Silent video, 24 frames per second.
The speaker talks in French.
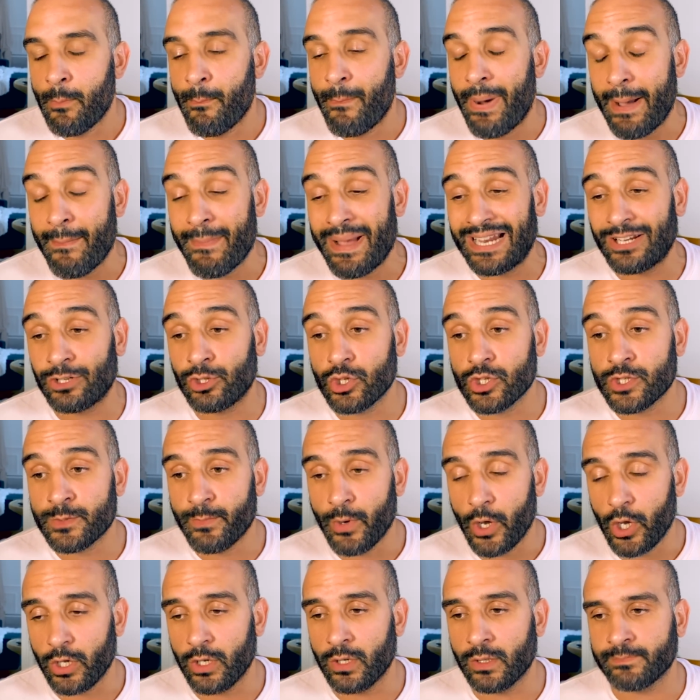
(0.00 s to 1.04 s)
Pas mal de
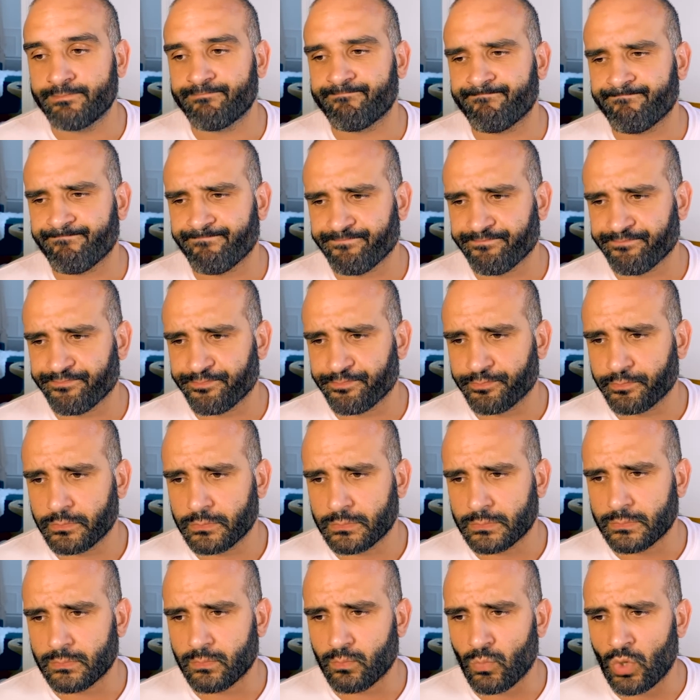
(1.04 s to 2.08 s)
spoils
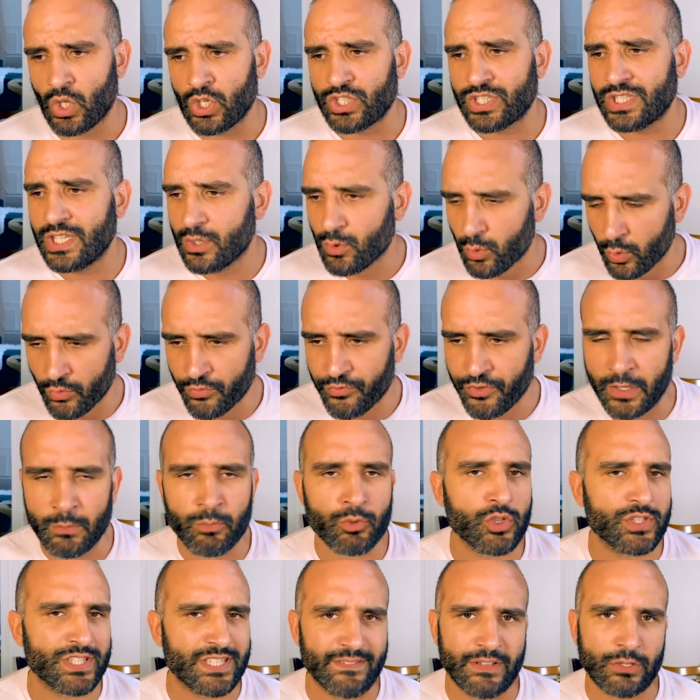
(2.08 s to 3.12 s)
qui confirment
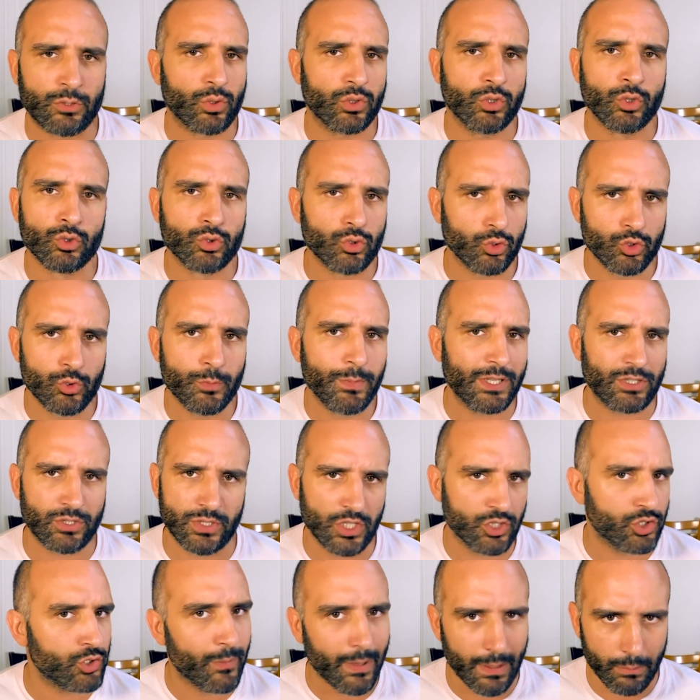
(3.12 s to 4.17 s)
que ça va tourner autour du
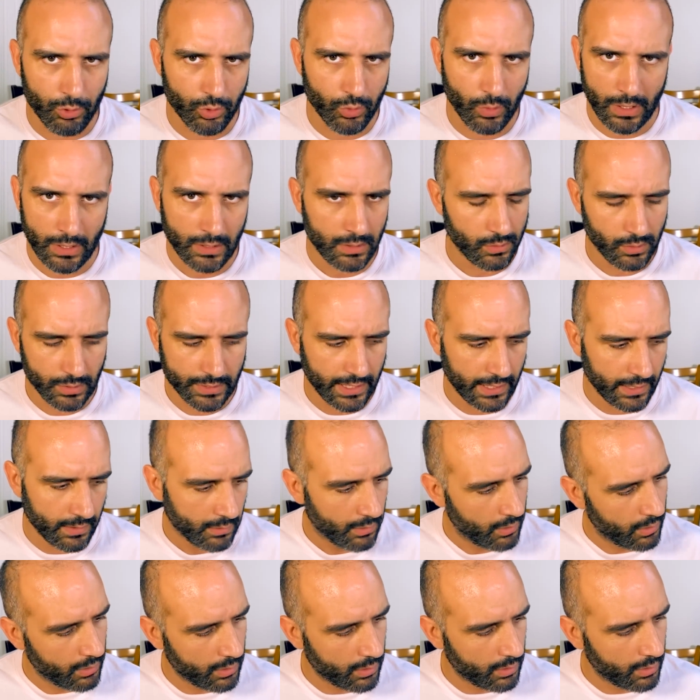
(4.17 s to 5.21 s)
personnage de Barbe Noire. Ok,
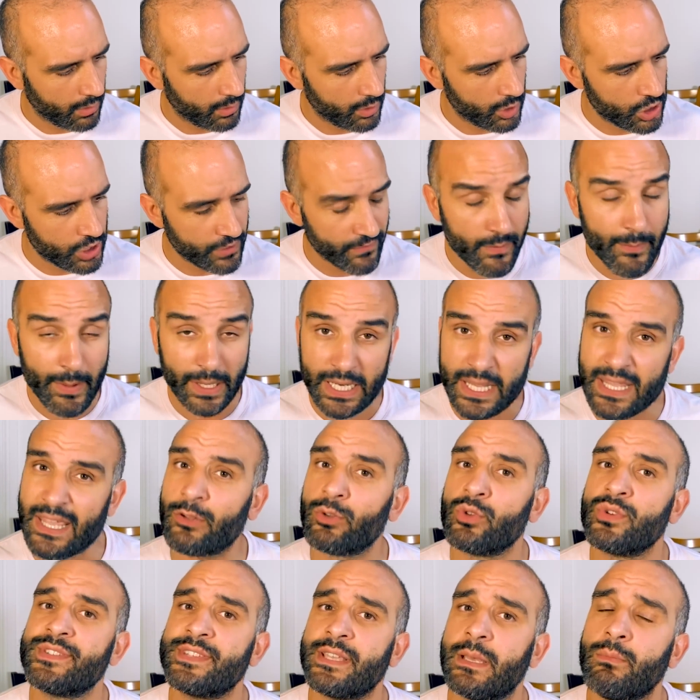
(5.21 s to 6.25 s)
euh, j'avais parlé hier
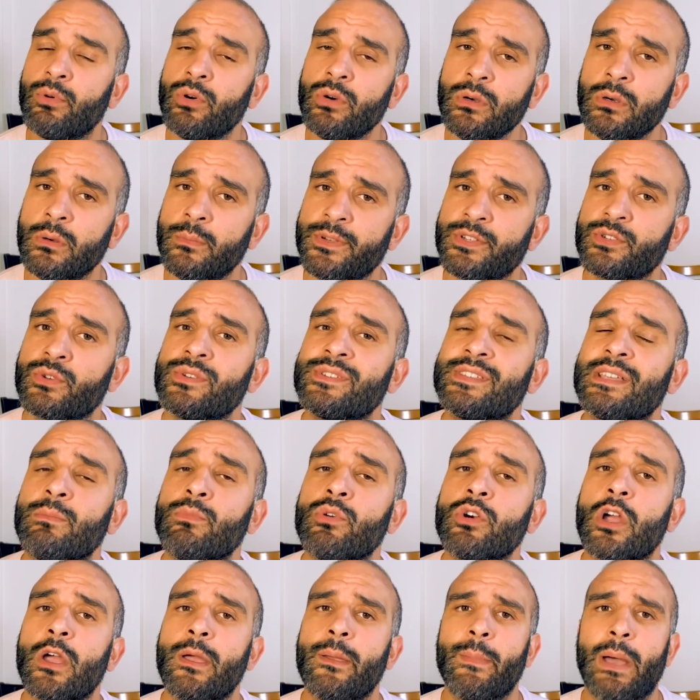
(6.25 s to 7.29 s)
de Sabo, parce que
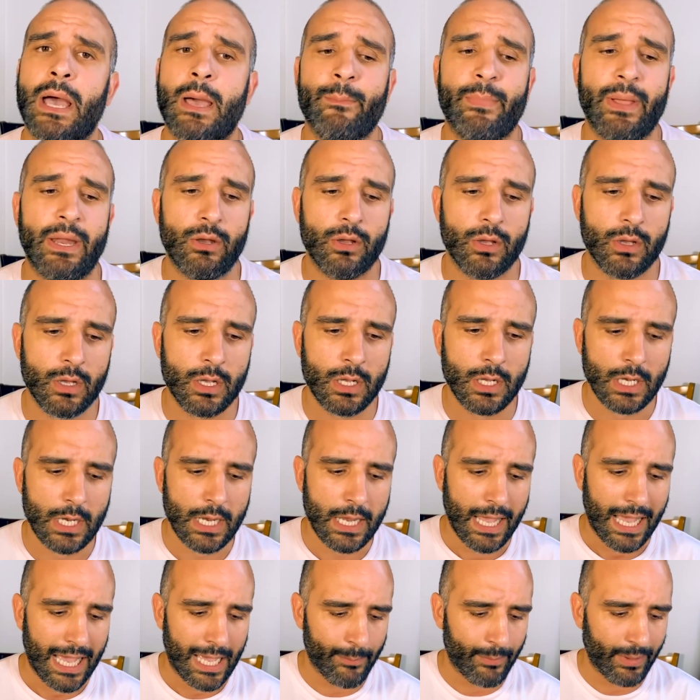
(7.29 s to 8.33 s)
Sabo, quand même appelle euh,
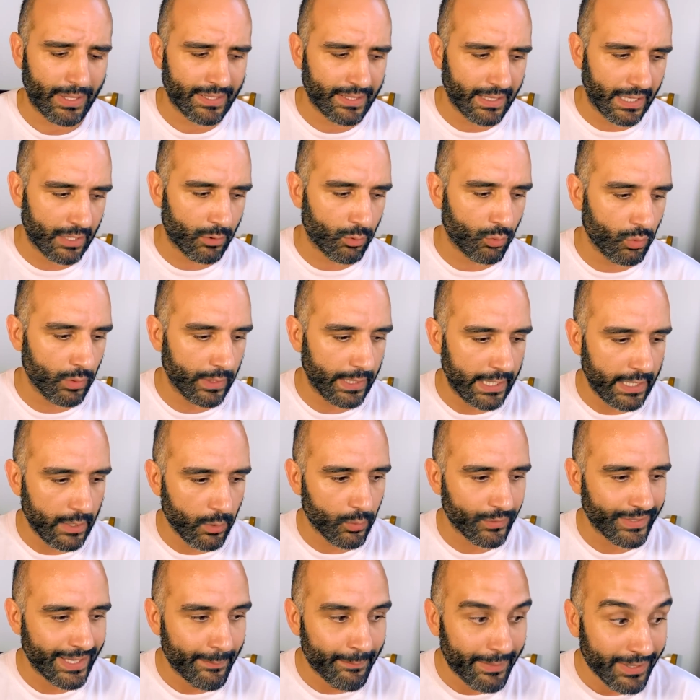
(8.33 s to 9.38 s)
appelle Dragon et
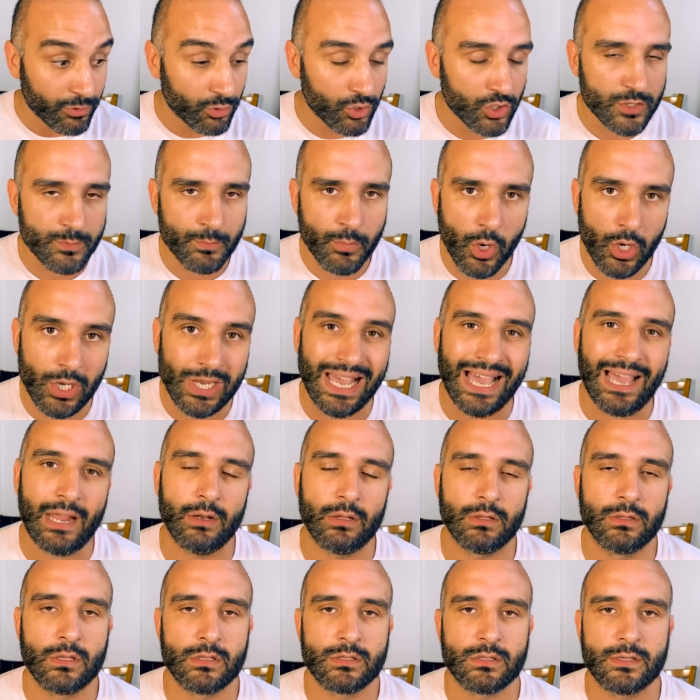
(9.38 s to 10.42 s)
on n'a pas de spoil
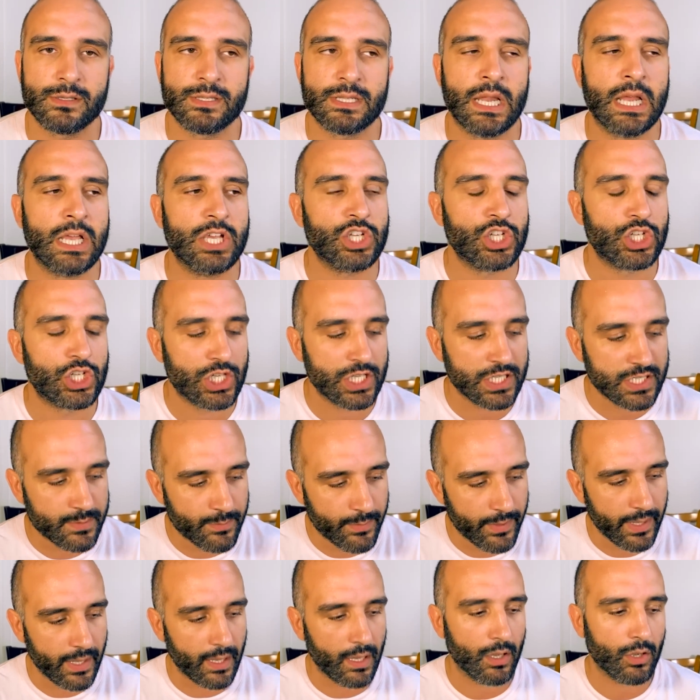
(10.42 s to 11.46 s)
allant dans ce sens-là.
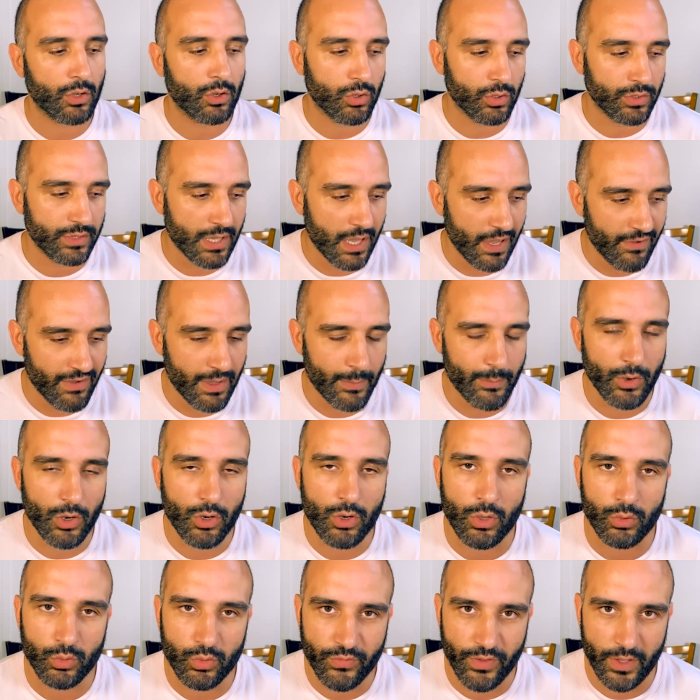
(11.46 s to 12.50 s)
J'espère qu'Oda va pas
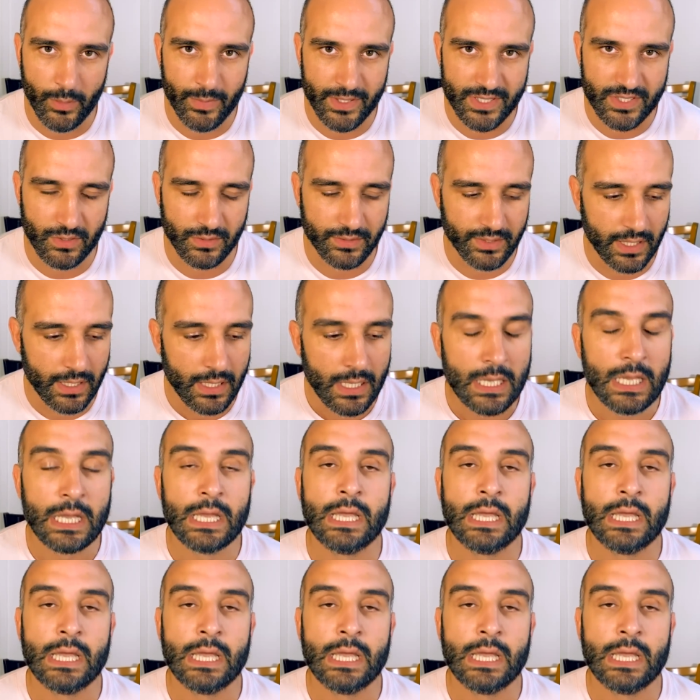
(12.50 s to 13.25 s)
encore nous faire patienter.